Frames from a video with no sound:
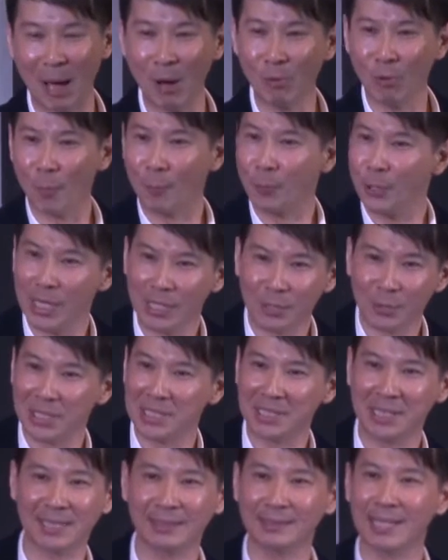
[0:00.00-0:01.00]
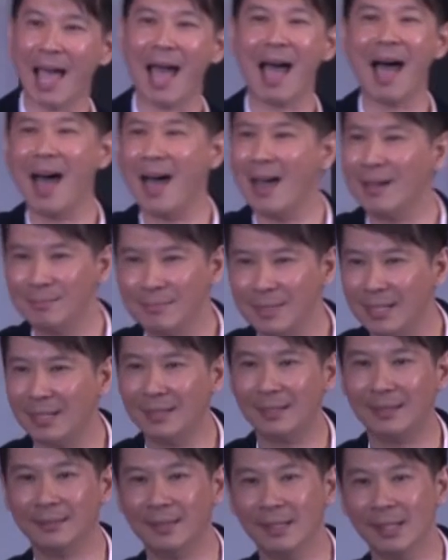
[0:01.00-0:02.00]
包括 pre-Christian， 他
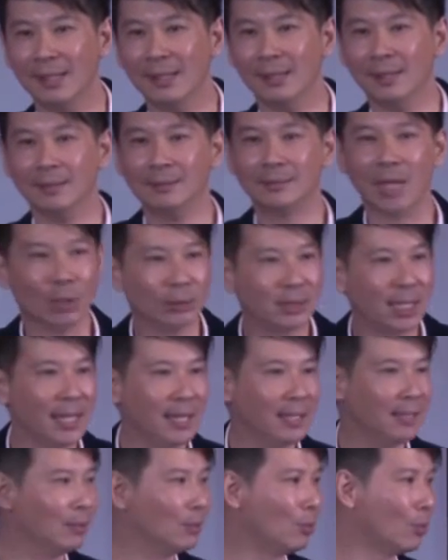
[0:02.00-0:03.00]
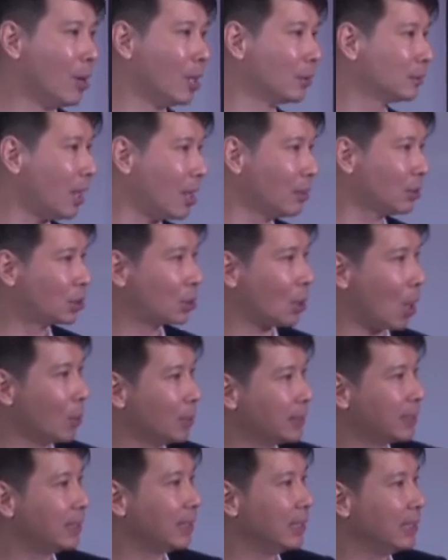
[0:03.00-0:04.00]
们都听过，都
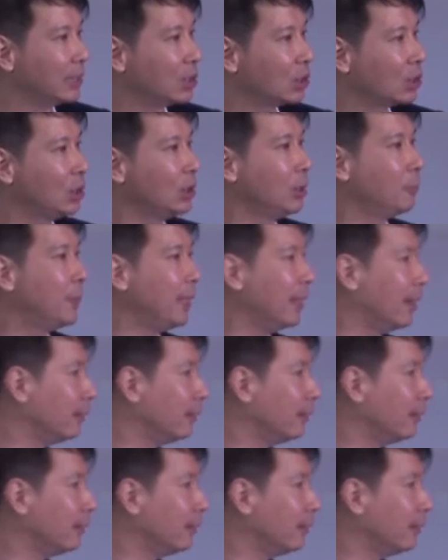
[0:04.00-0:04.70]
熟悉诗